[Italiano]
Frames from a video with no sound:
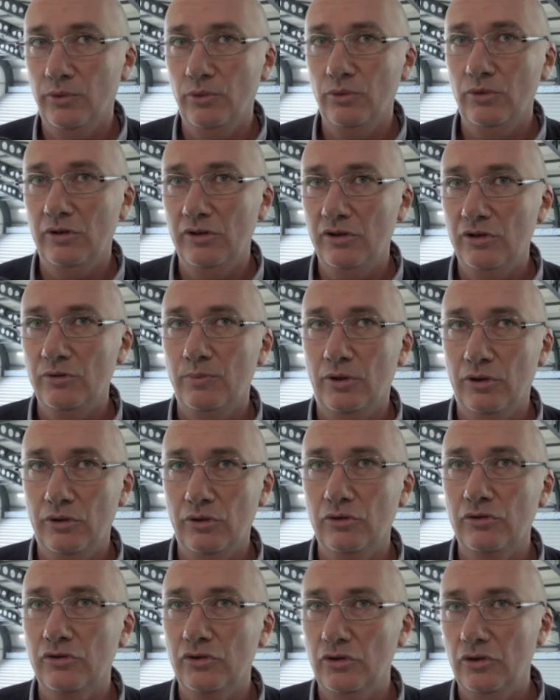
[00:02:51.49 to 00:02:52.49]
tutti gli sport
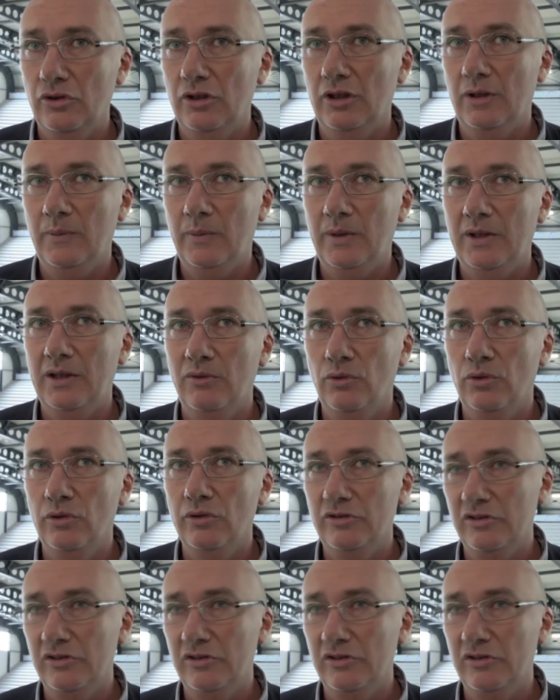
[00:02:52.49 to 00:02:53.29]
non solo nella pallavolo,